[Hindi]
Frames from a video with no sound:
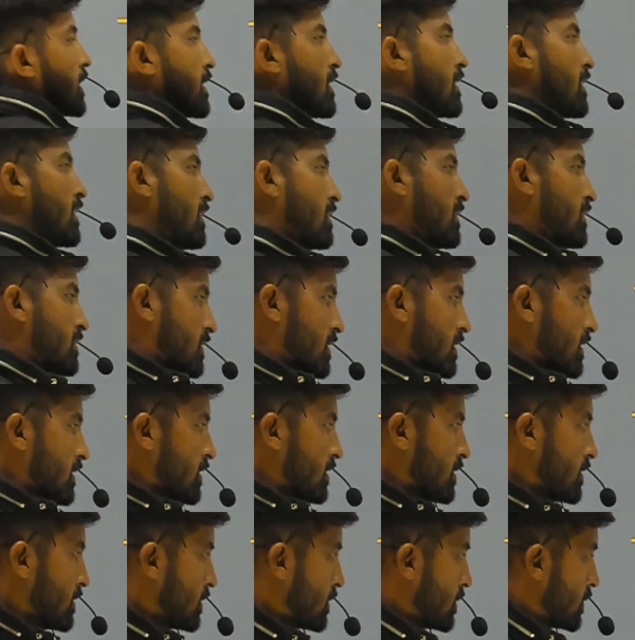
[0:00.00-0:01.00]
की गई थी इसकी
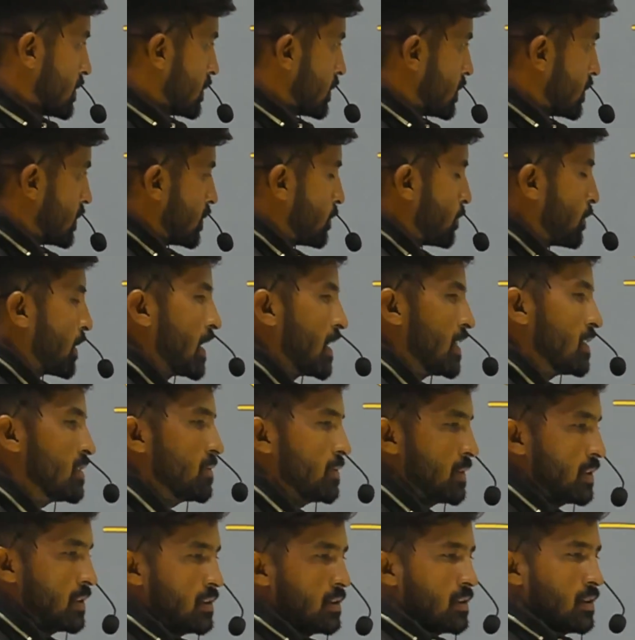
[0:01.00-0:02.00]
पहले इस
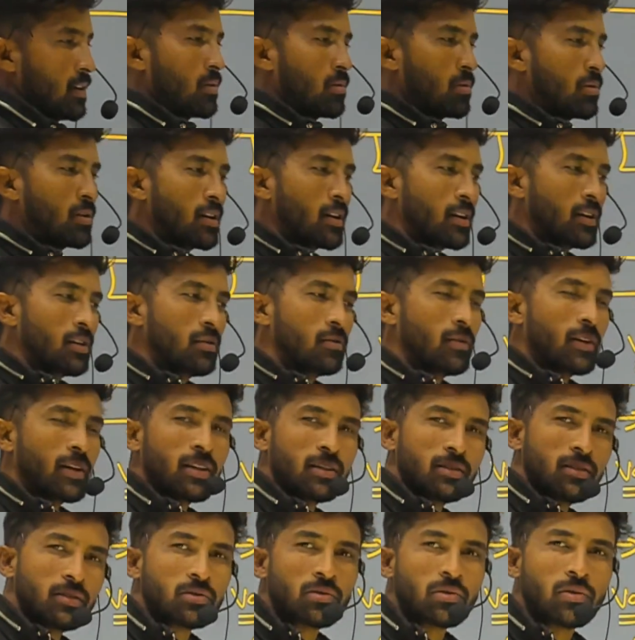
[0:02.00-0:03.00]
पर रोक लगी दोबारा
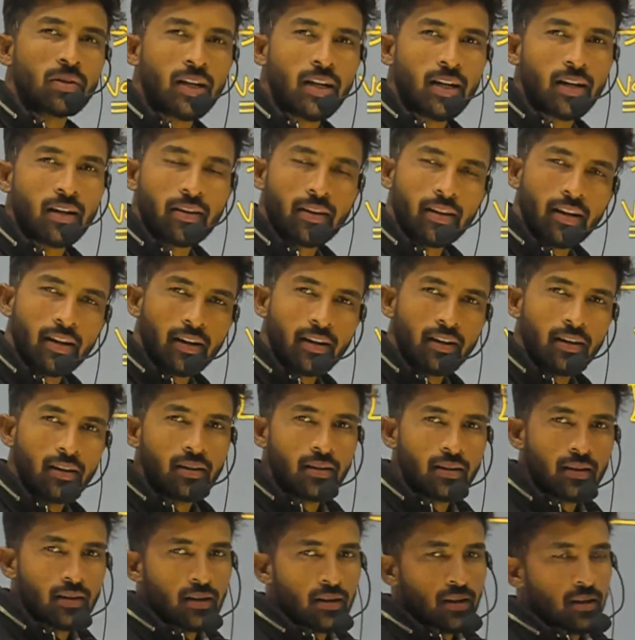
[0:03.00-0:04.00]
से इसको क्या कर दिया गया
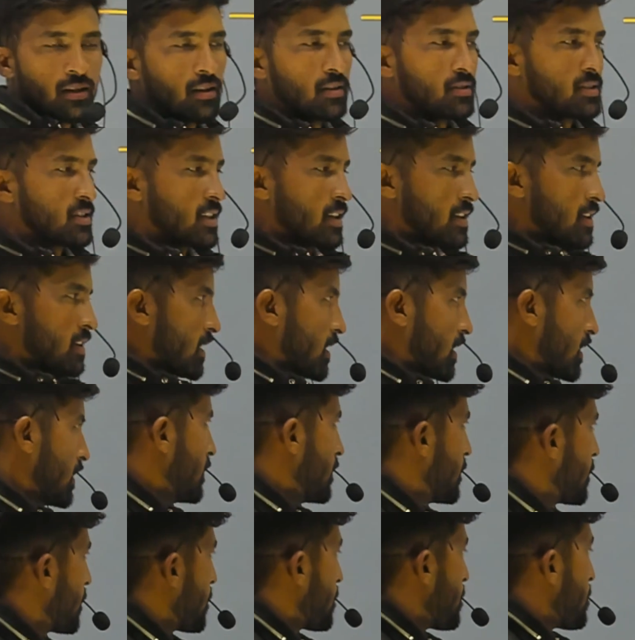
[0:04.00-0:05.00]
लॉन्च कर दिया गया
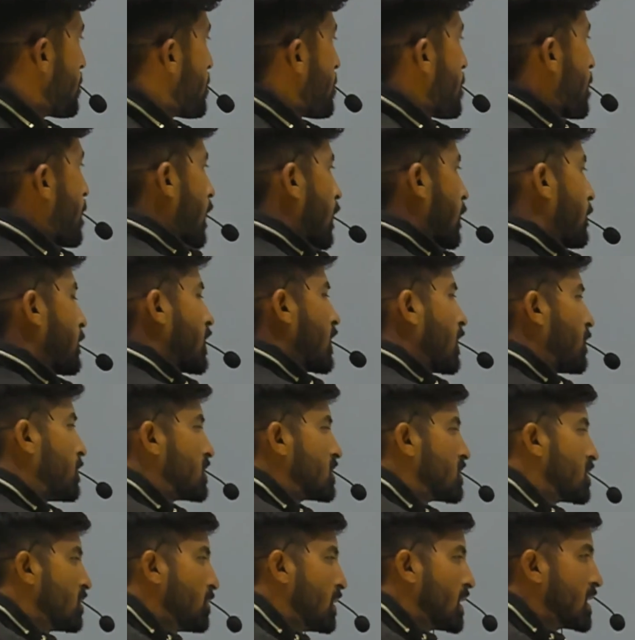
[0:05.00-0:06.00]
हाँ भाई अब
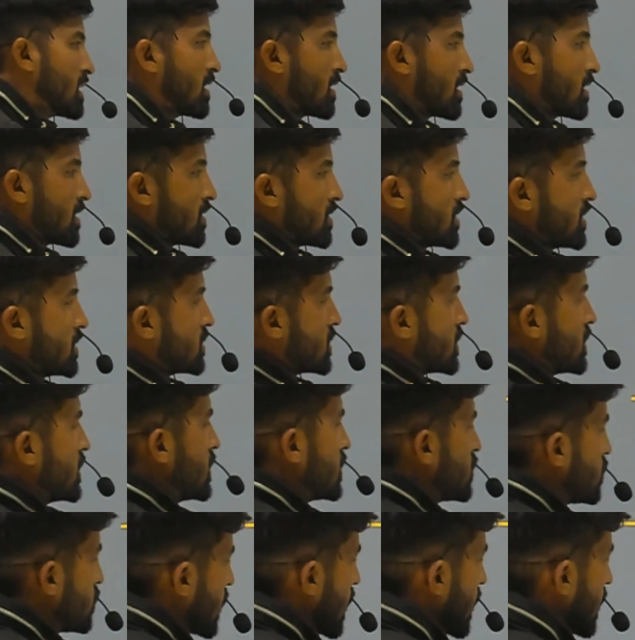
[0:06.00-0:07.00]
इसकी बात करें कि इसकी ये
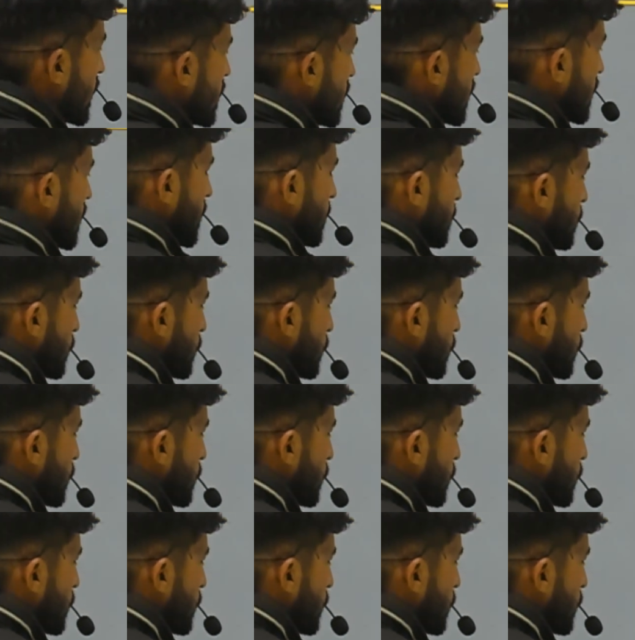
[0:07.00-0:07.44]
जो वैरायटी थी ना